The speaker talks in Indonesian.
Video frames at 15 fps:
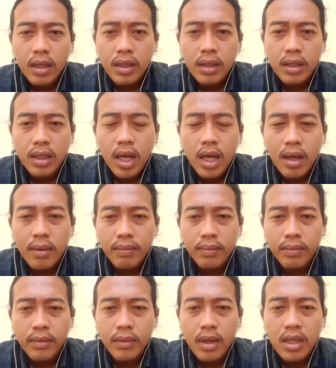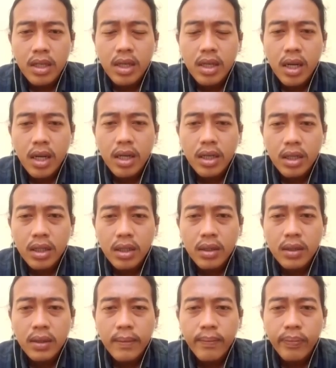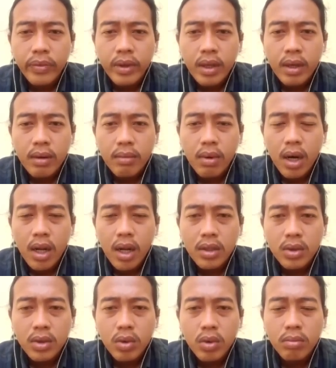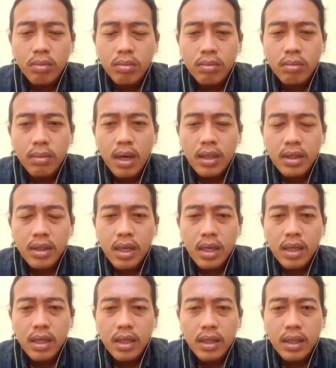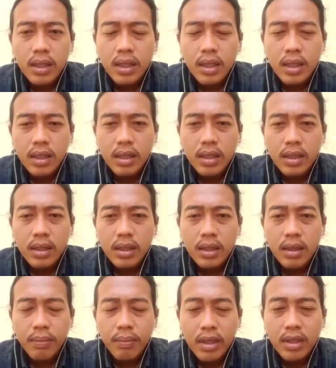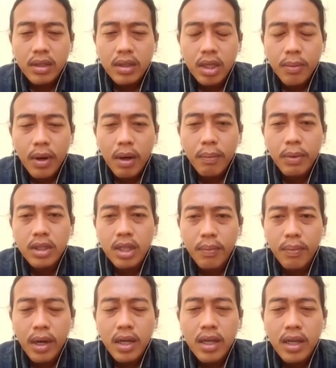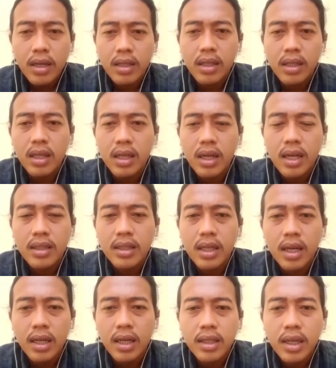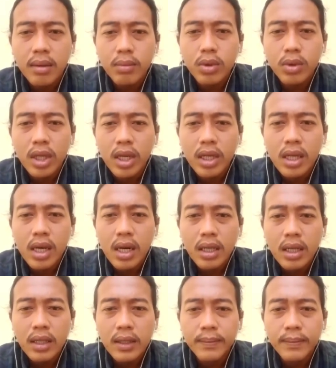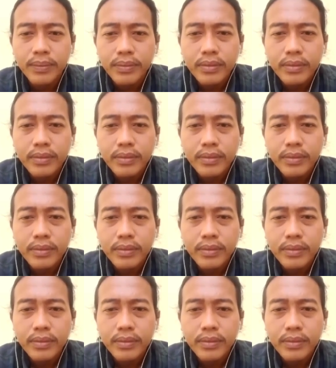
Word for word: Eh, dalam acara ini berlangsung banyak festival-festival yang dilaksanakan mulai dari